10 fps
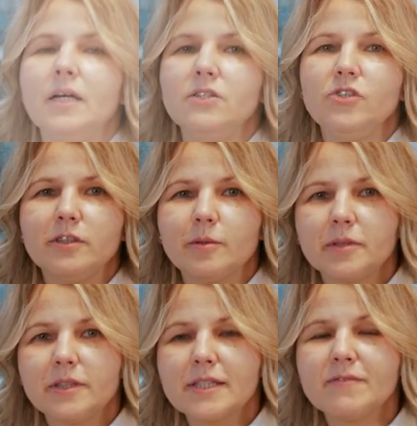Dzień
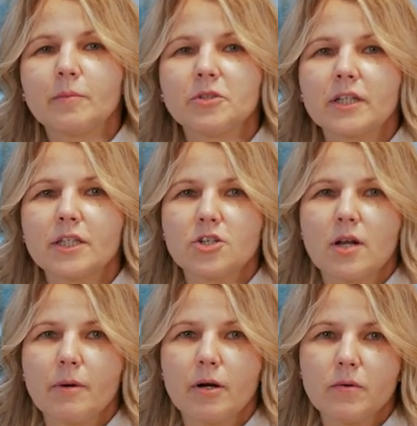dobry, nazywam się
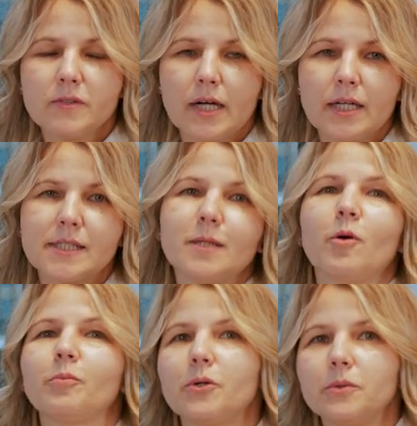Katarzyna Machowska,
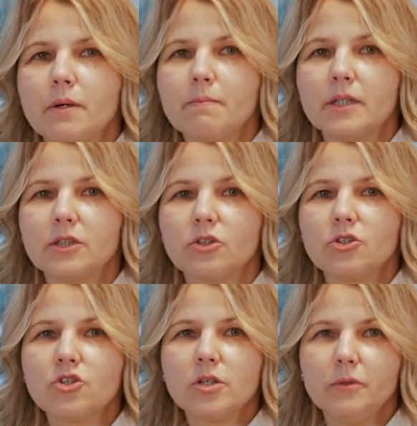jestem opiekunem
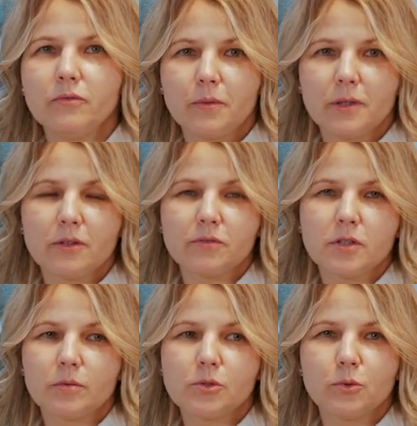merytorycznym i
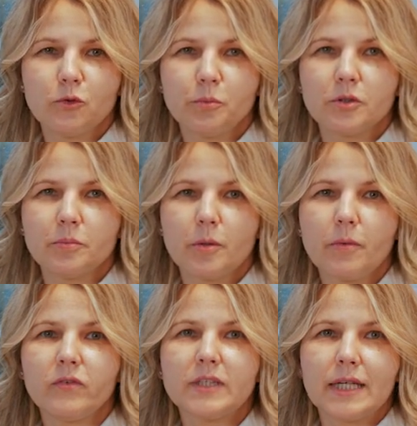wykładowcą studiów
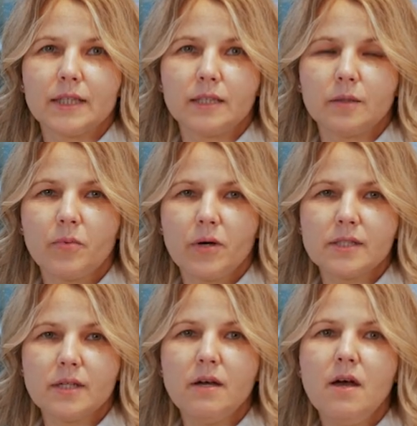podyplomowych Kadry i Płace.